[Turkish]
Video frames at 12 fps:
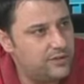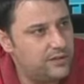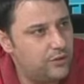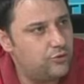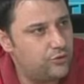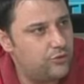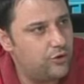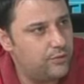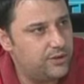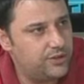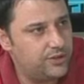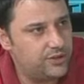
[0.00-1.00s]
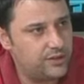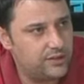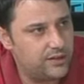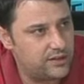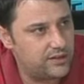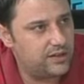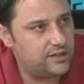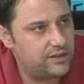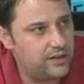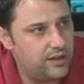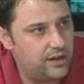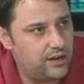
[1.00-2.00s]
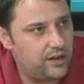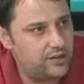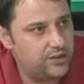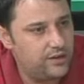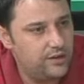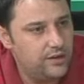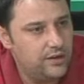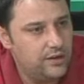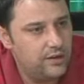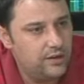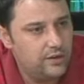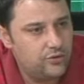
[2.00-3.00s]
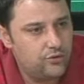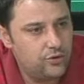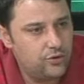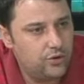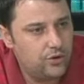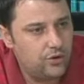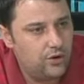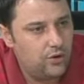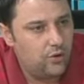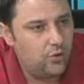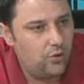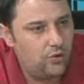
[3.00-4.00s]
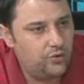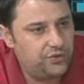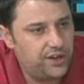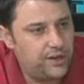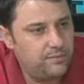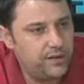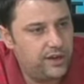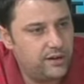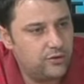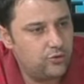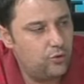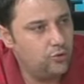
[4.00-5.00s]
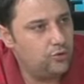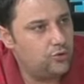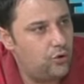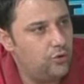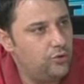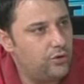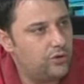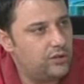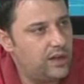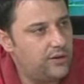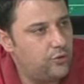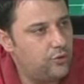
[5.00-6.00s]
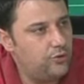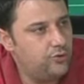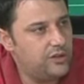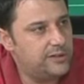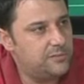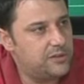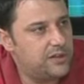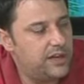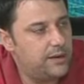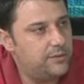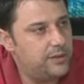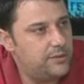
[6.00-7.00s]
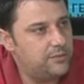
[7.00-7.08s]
de düşünüyorum açıkçası Kazakistan'a karşı. Çünkü takımda en az 13-14 tane oyuncu ismi sayabilirim